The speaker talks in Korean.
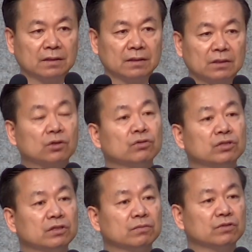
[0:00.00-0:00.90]
그럴 수
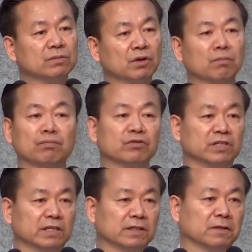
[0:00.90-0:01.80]
있는 분이 몇
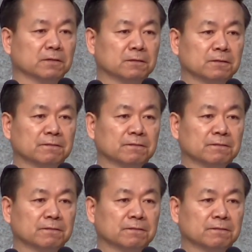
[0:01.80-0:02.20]
분이나 되겠어요?